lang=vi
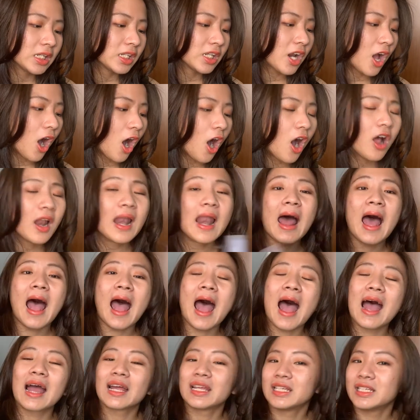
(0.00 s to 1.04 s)
đó
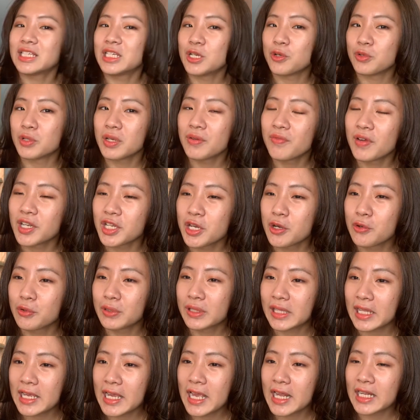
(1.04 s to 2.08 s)
là kiểu nhân vật đầu
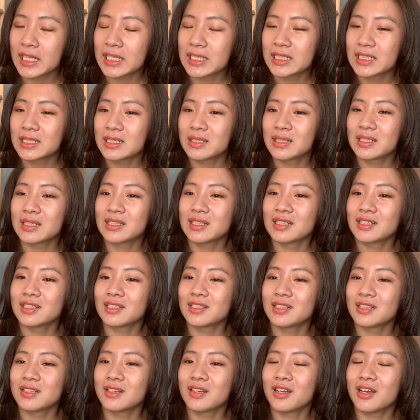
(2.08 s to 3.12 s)
tiên
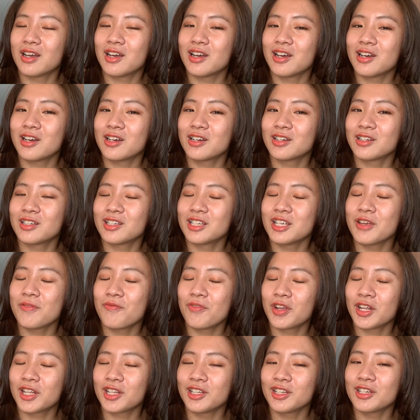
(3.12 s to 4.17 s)
uh, nhân
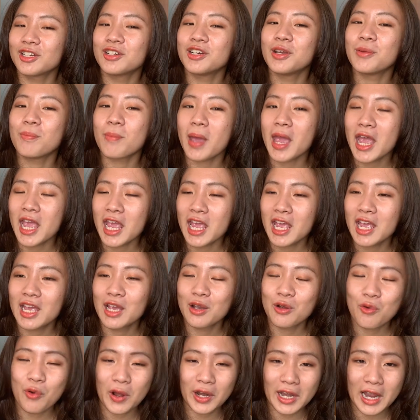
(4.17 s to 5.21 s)
vật người mẹ
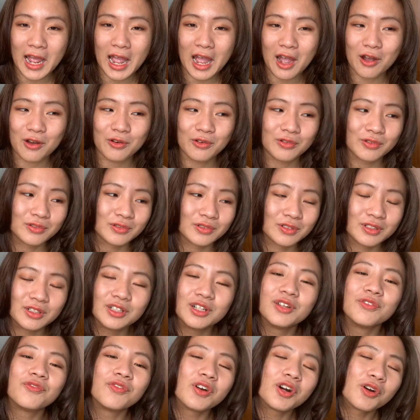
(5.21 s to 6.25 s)
hoàn hảo
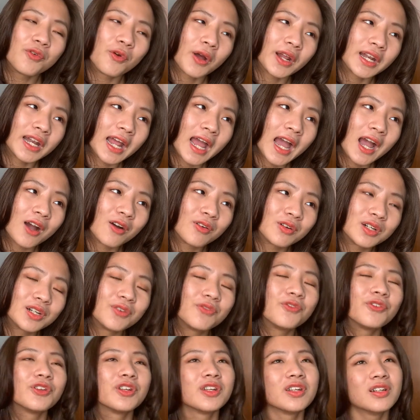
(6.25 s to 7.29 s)
người vợ hoàn hảo
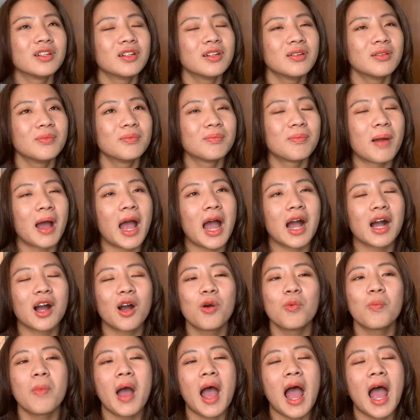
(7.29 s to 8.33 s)
người phụ nữ mà
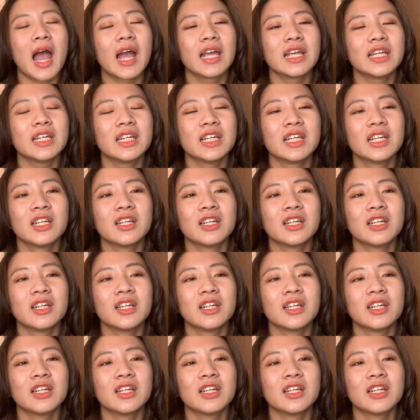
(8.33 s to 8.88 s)
không ai